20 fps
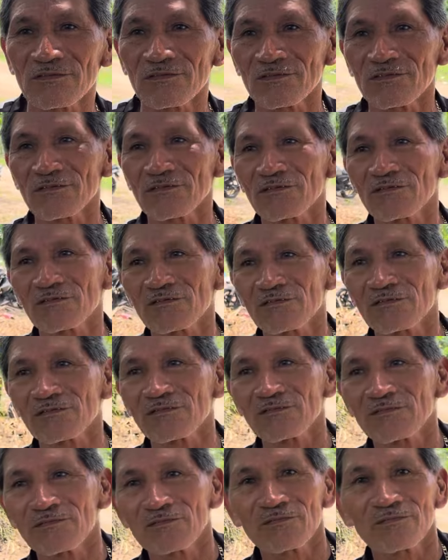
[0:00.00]
Y el problema de
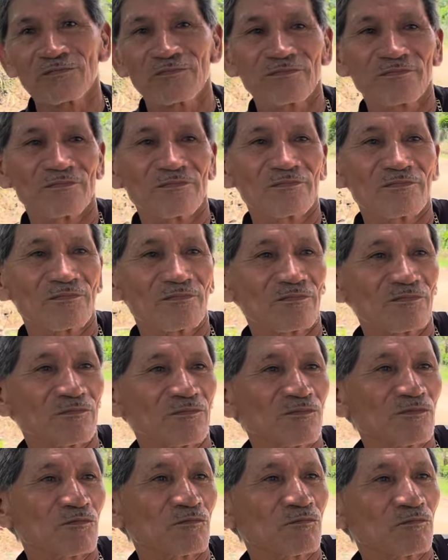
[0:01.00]
ustedes
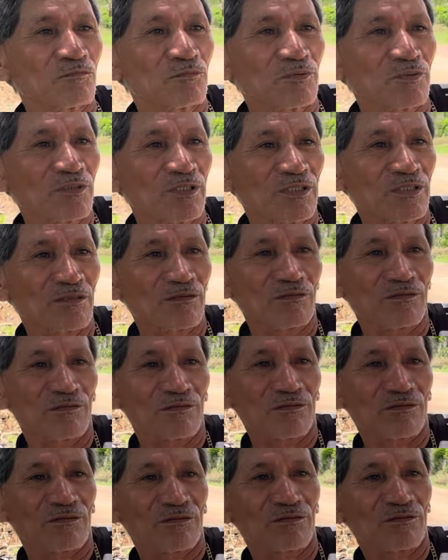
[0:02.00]
es que a veces los
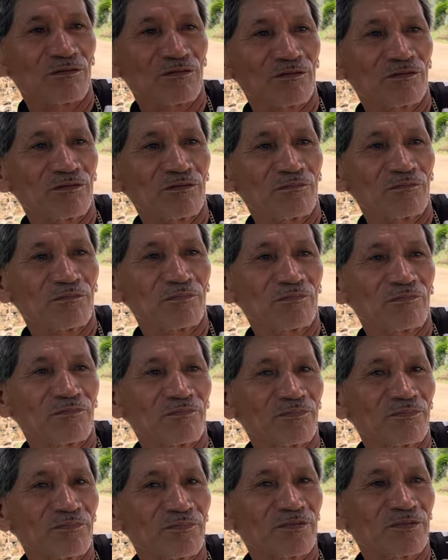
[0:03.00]
agarran también un poco ya
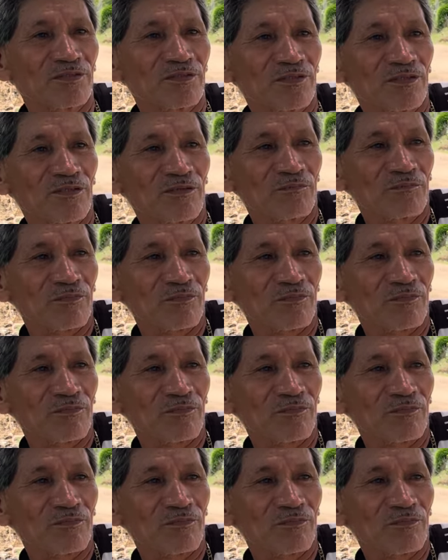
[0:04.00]
bebidos, ¿va?